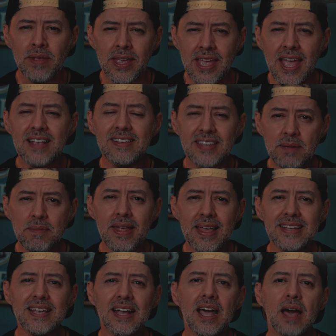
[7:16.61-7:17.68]
Y encima
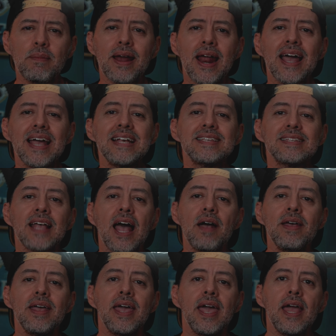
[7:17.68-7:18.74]
de esa cámara
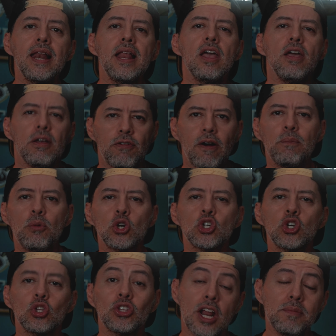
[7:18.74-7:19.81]
está el
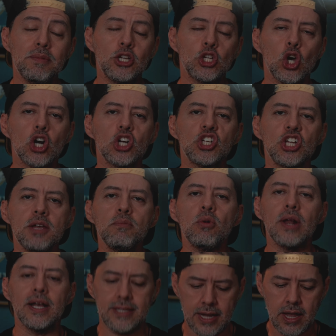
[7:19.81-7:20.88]
famoso transmisor
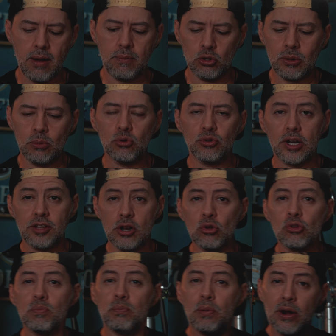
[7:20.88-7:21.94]
Shimbol, así que vamos a
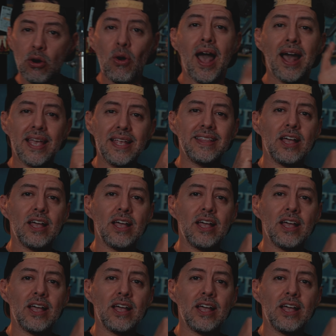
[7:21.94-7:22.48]
mostrárselos, pero aquí